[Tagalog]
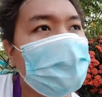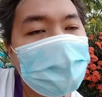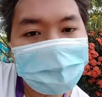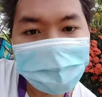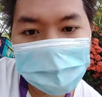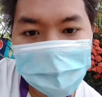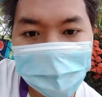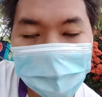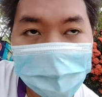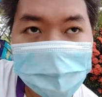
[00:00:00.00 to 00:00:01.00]
ang
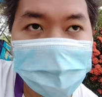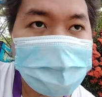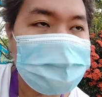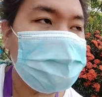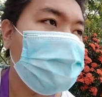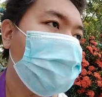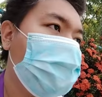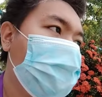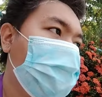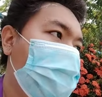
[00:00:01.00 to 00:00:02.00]
classmates
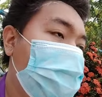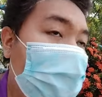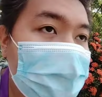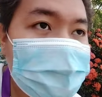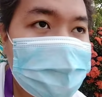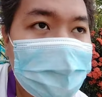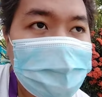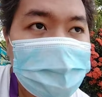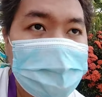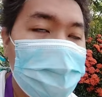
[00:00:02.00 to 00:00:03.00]
si
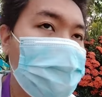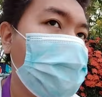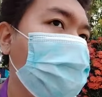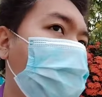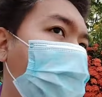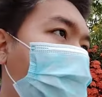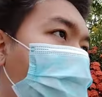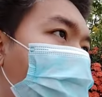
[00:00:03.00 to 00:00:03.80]
Lazan o si Olarte